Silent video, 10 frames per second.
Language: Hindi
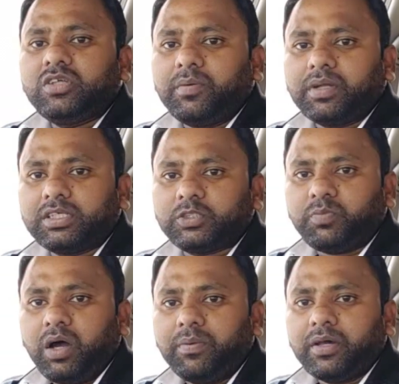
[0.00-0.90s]
ज़बरदस्त
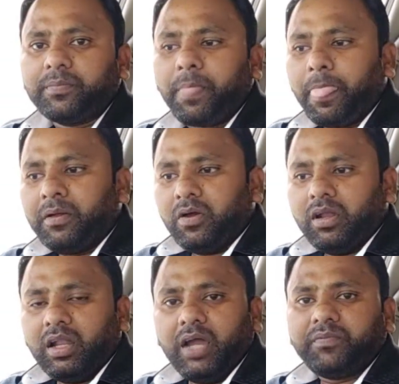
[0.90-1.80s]
पावर
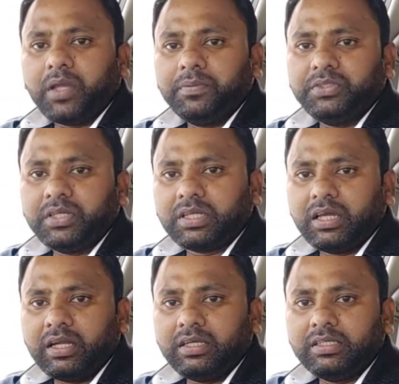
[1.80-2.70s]
लाइफ टाइम इंजन
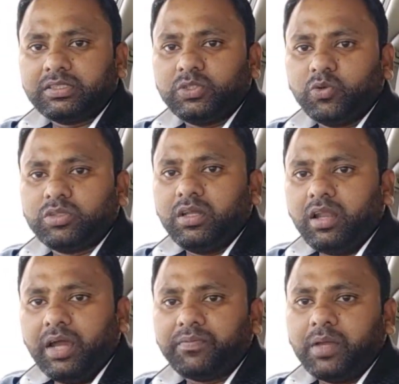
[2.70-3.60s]
की गारंटी इसकी होती है
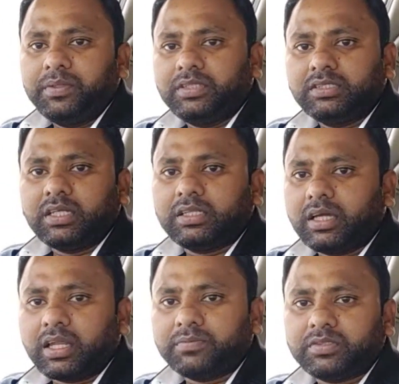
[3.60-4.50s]
लाइफ टाइम इंजन
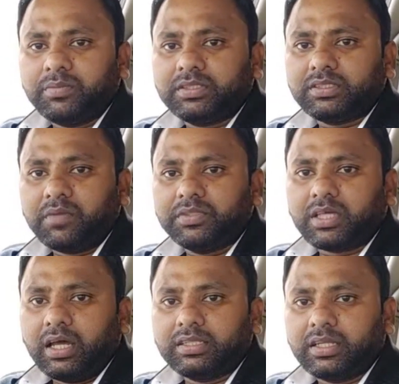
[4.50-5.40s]
चलते हैं अगर आप समय से
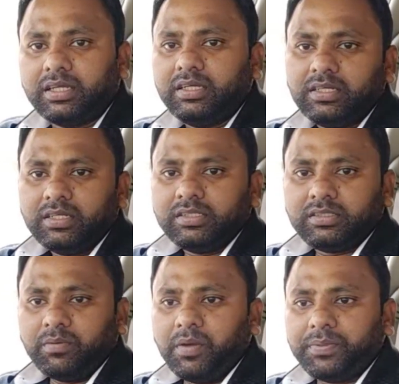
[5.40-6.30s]
सर्विस कराते रहें
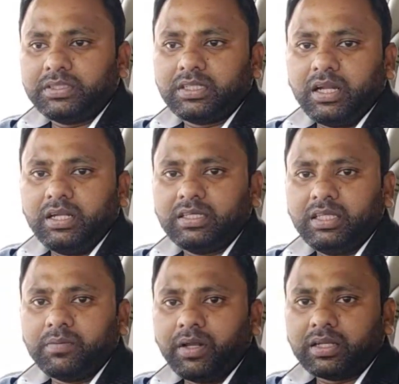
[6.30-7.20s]
समय पर इस गाड़ी
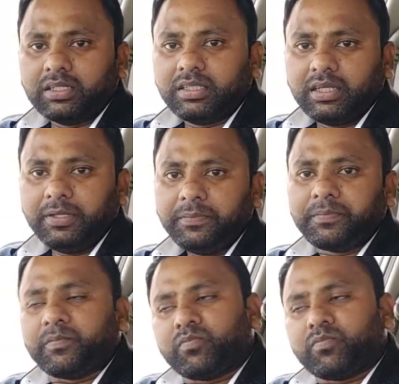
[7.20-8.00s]
की देखभाल करते रहें